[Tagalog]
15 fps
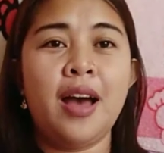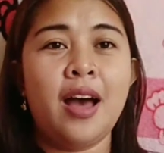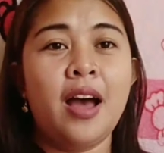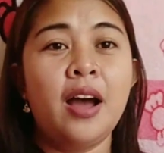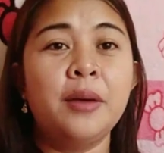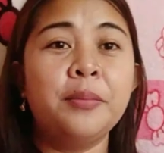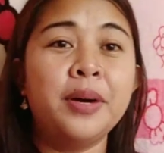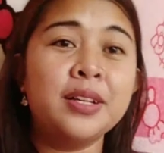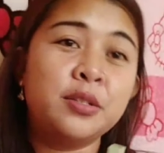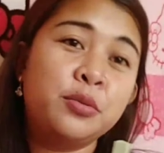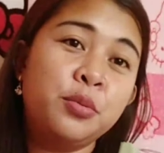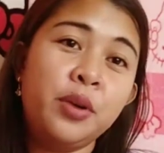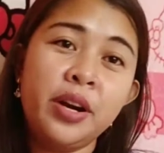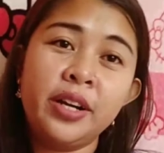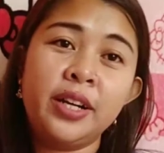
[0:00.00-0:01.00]
ang
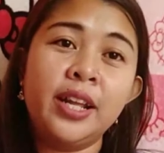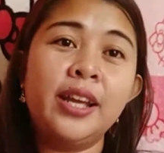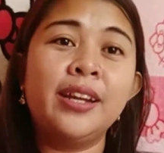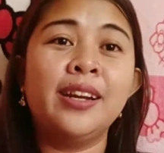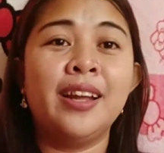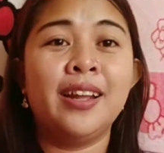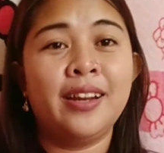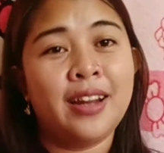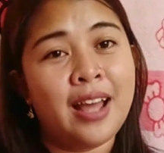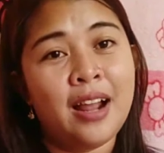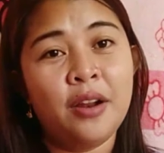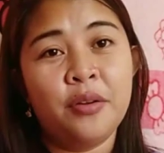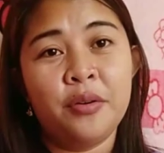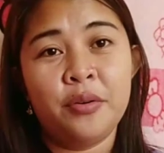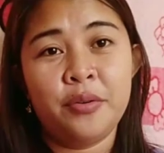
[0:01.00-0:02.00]
maswerteng
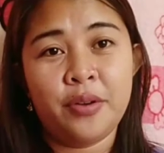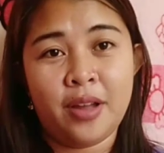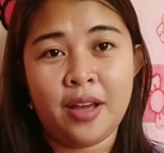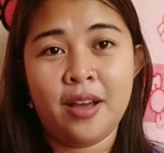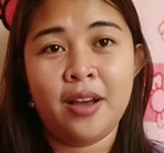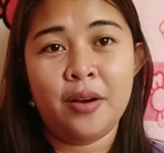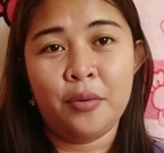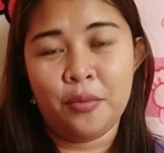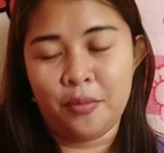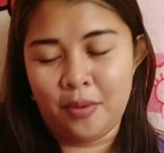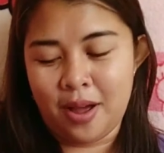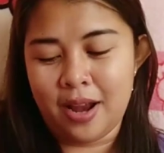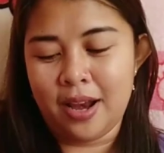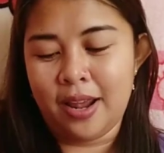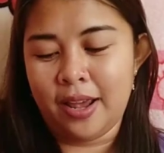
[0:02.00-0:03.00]
nanalo ng
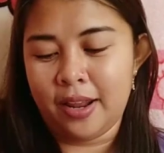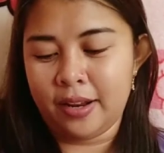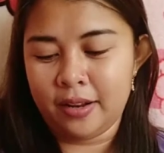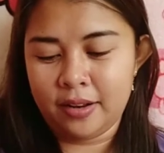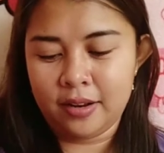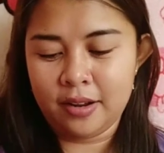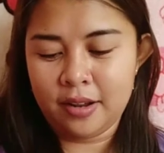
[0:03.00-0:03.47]
wallet.